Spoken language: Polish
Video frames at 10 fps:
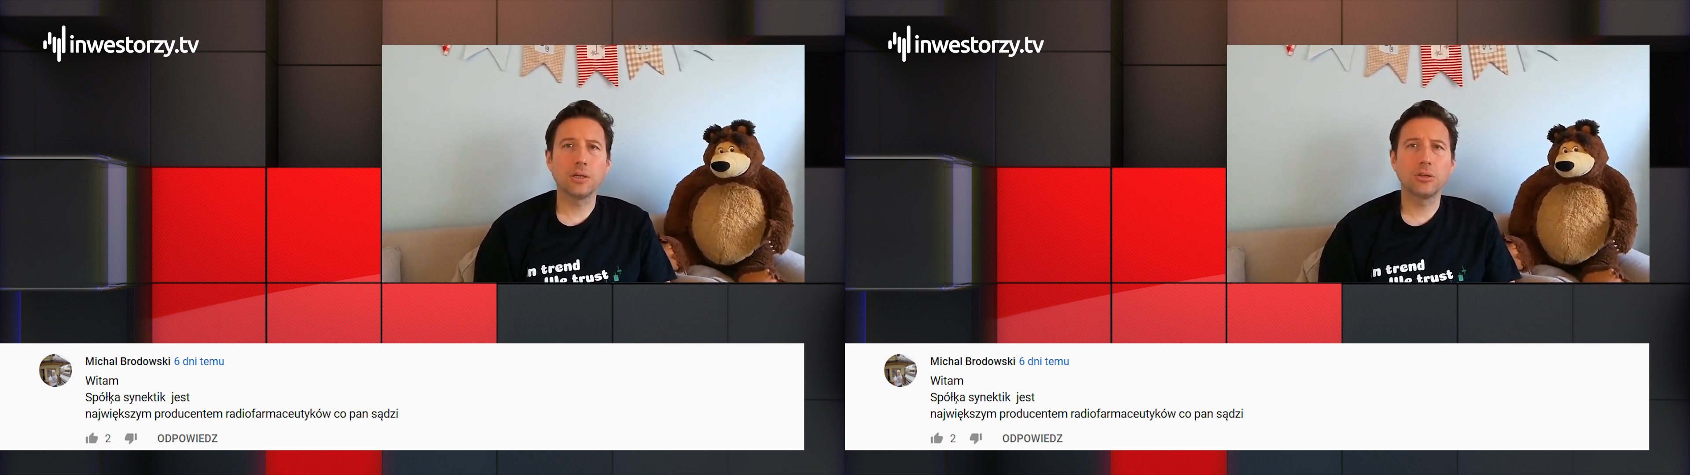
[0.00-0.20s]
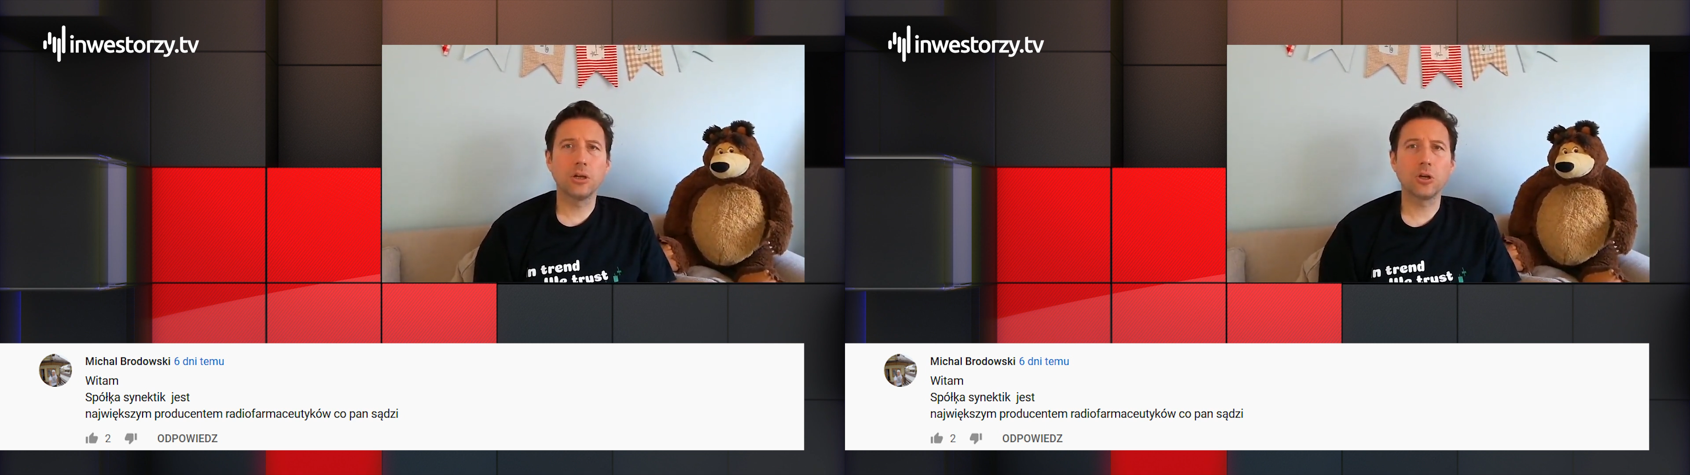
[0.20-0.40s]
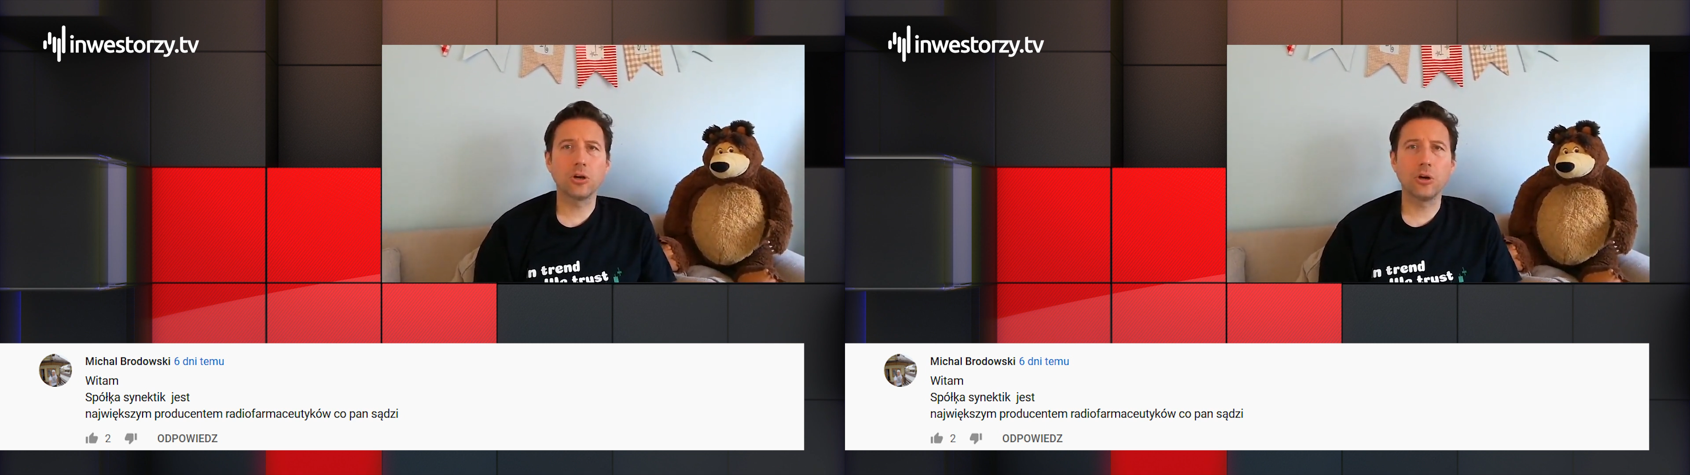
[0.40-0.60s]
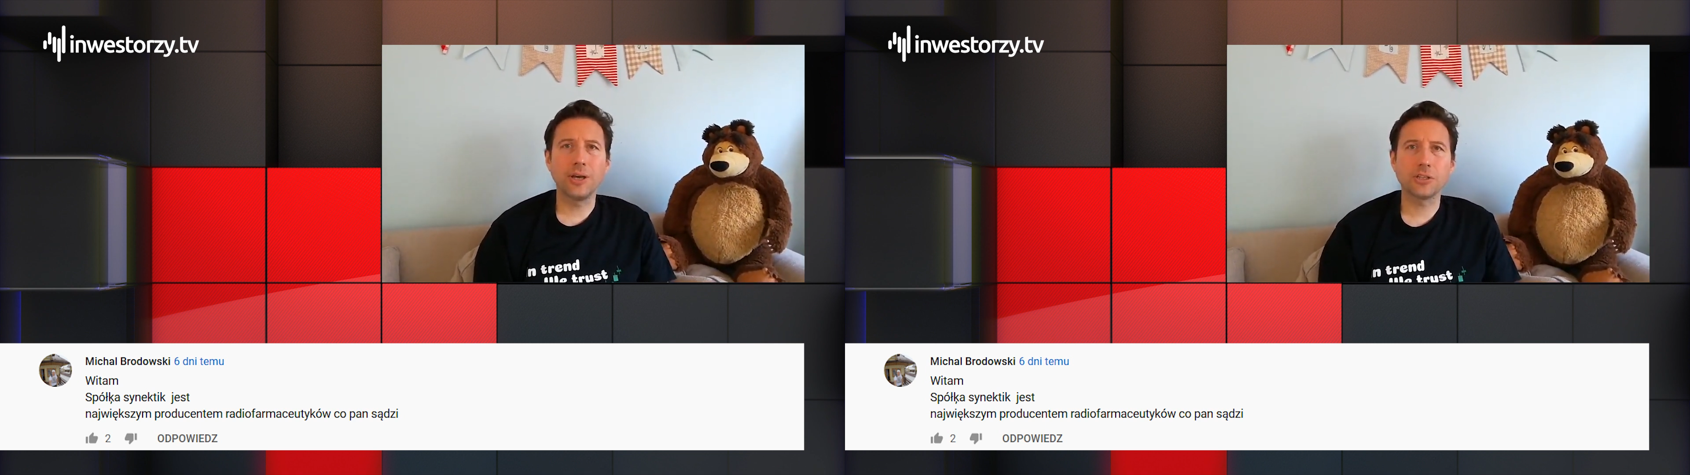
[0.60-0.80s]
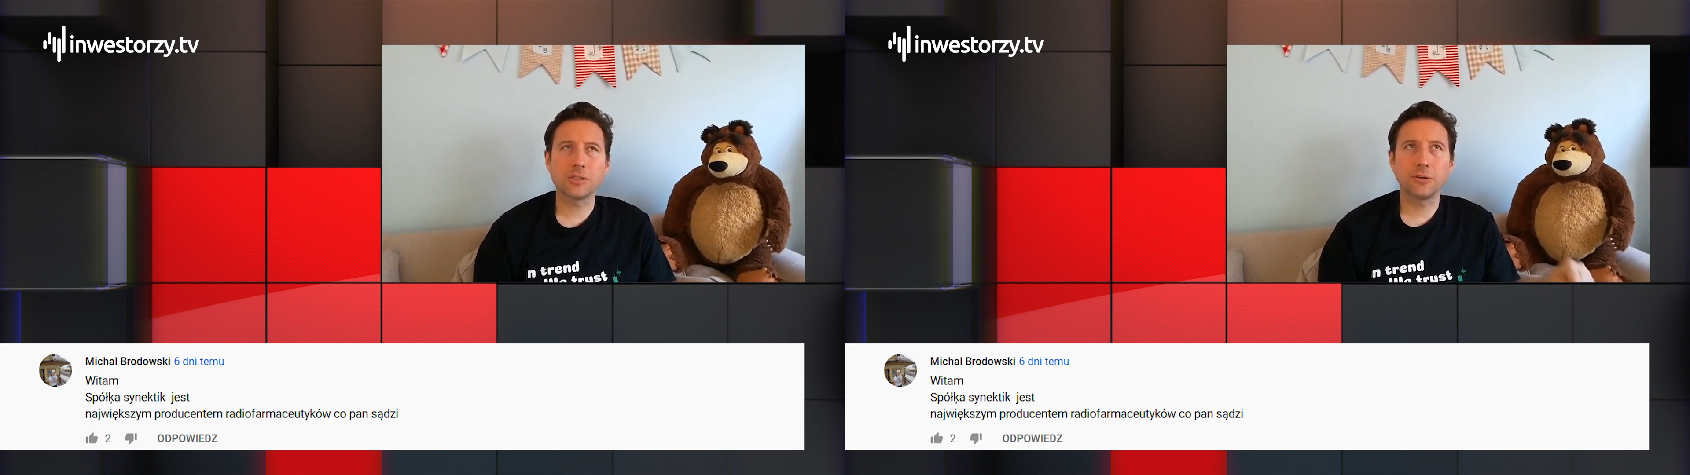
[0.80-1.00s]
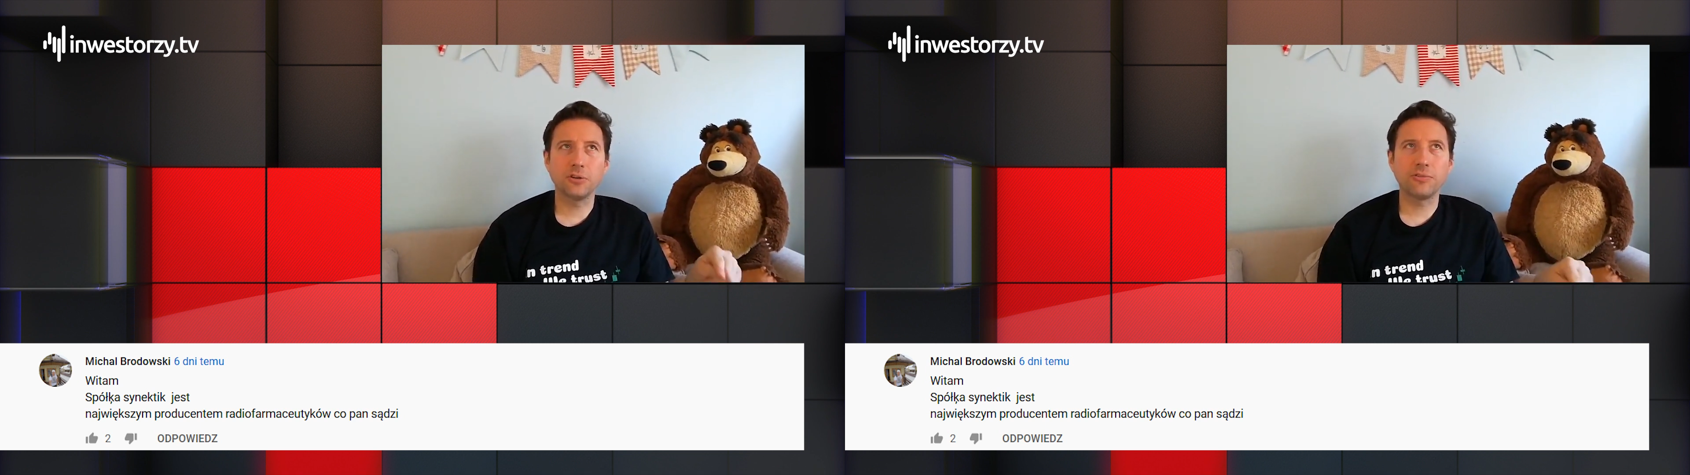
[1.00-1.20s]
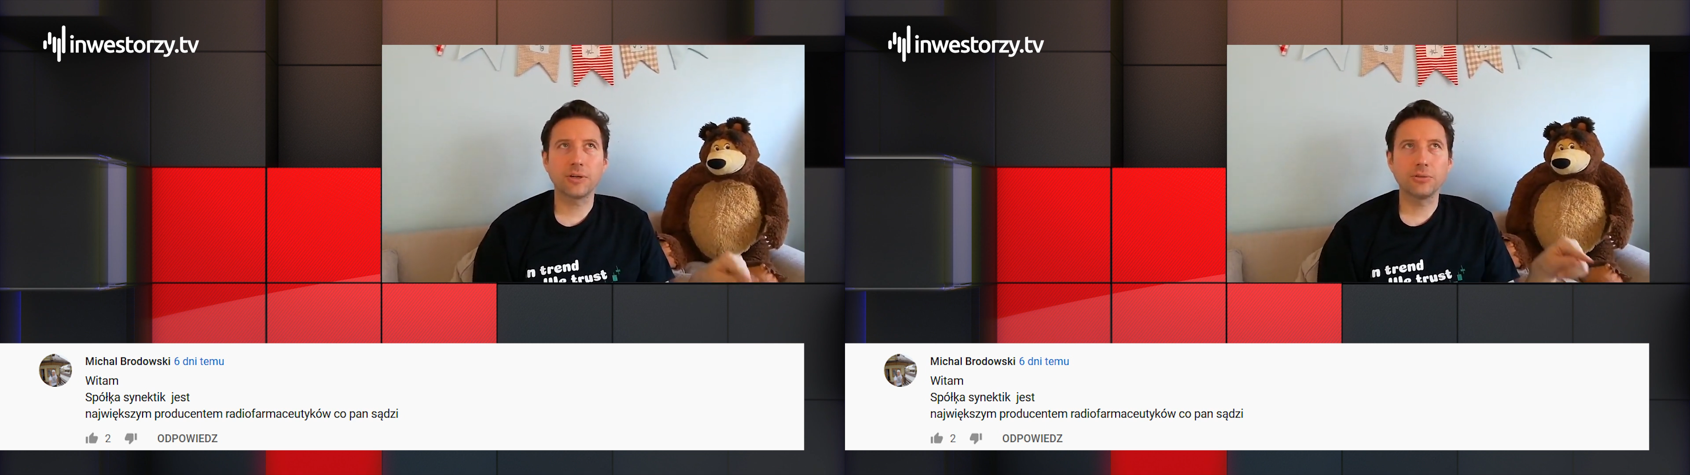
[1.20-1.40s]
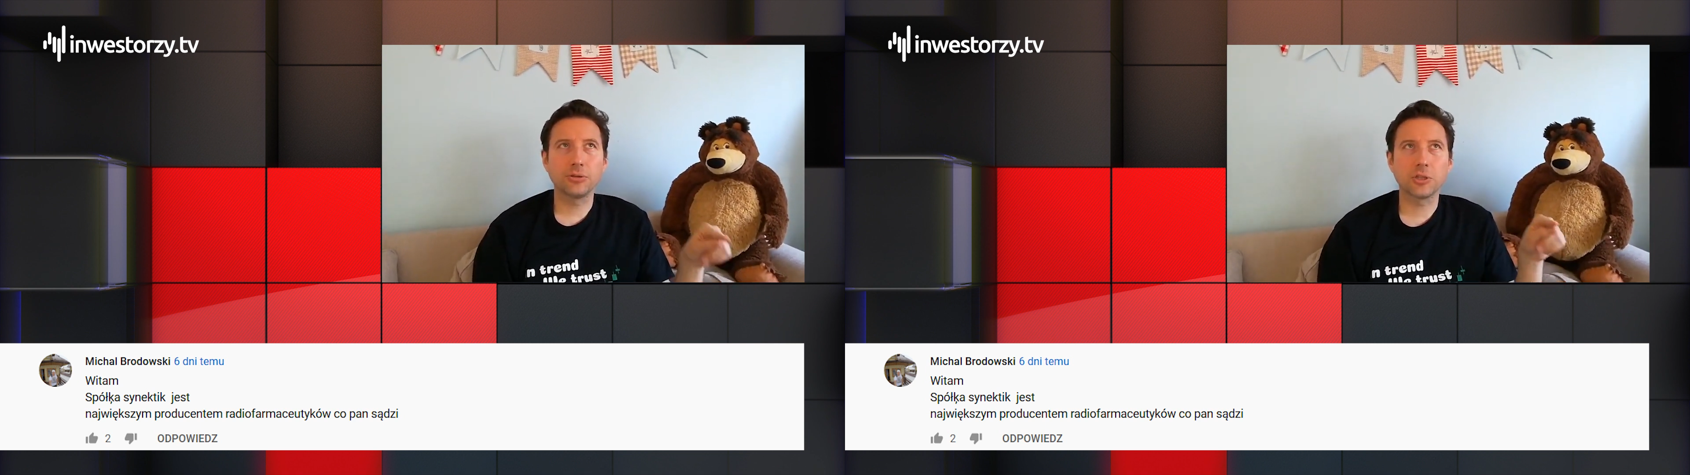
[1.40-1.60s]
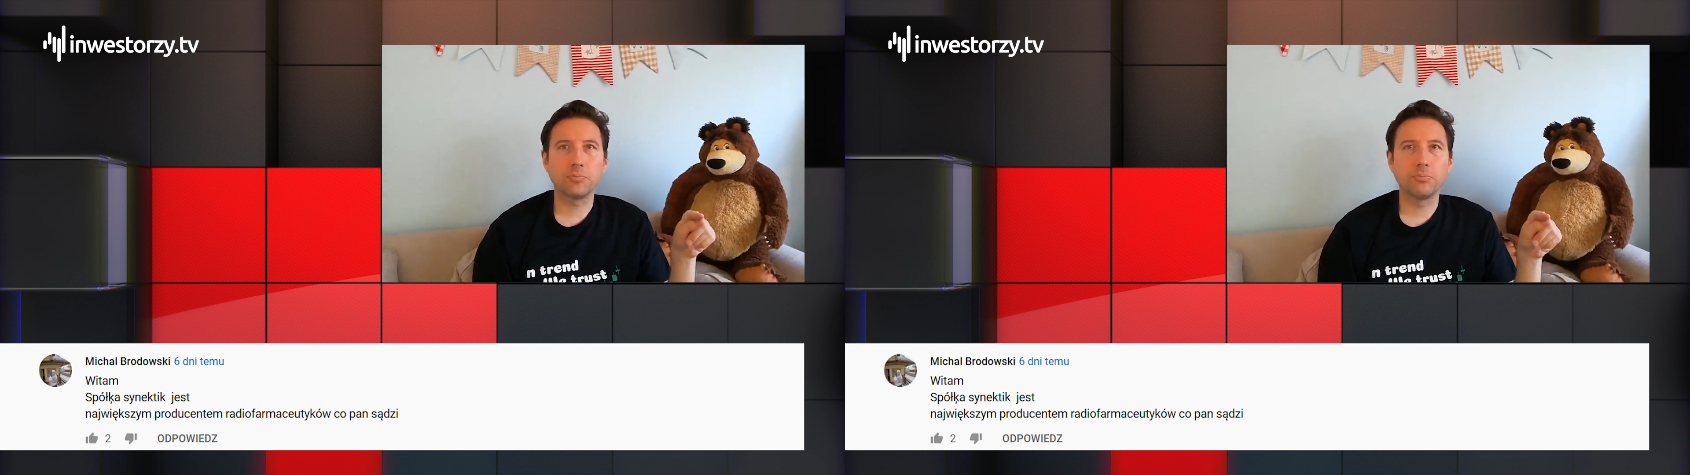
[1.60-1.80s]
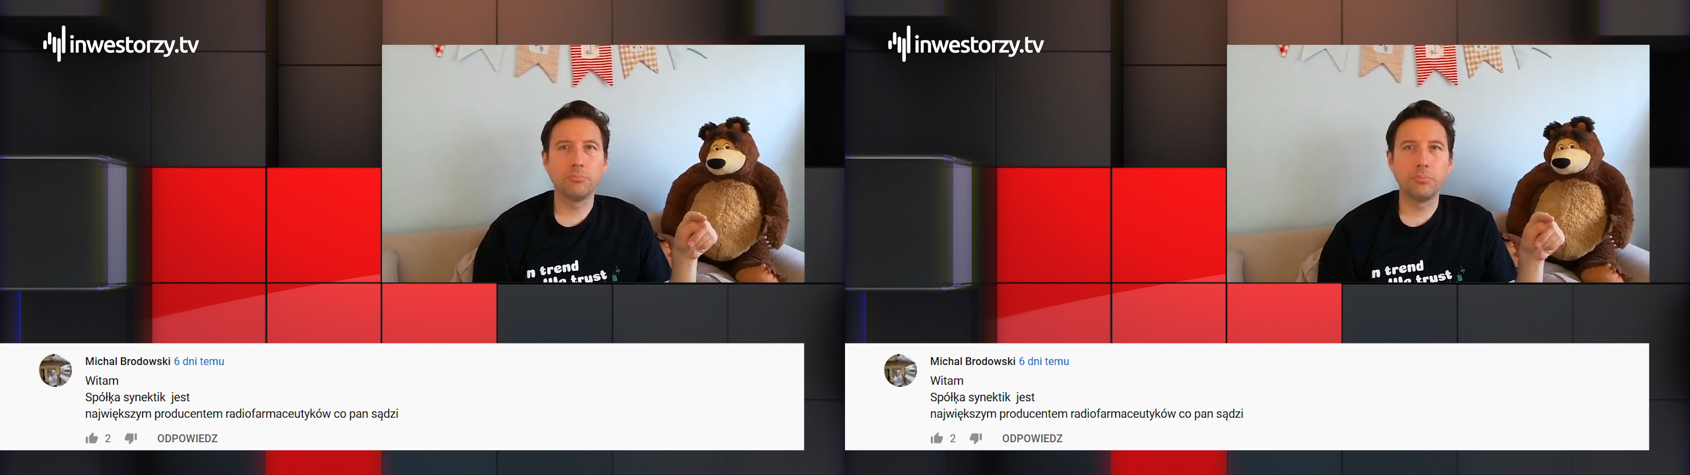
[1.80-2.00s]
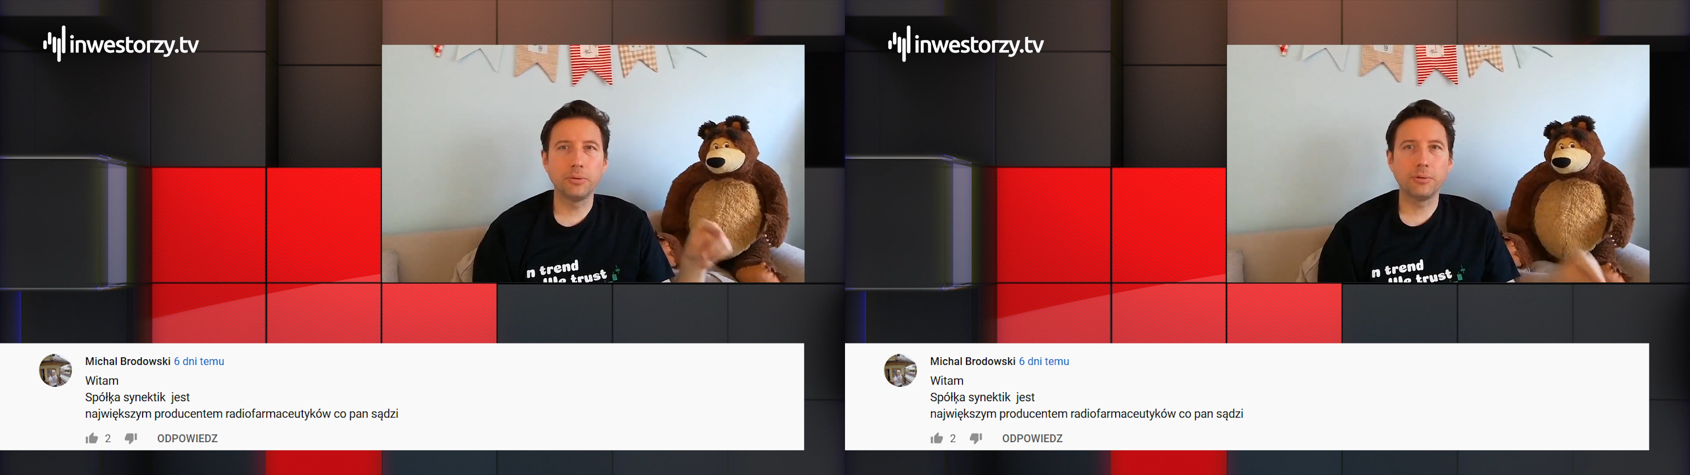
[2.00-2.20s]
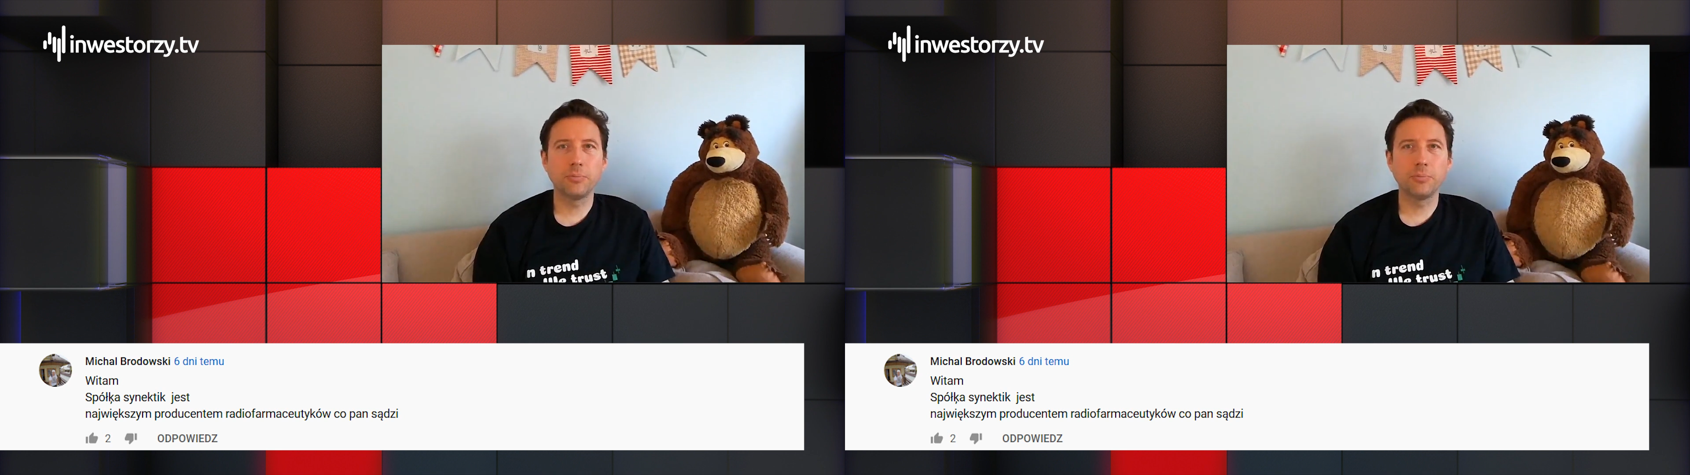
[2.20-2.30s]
tylko kojarzę z tego faktu, że by,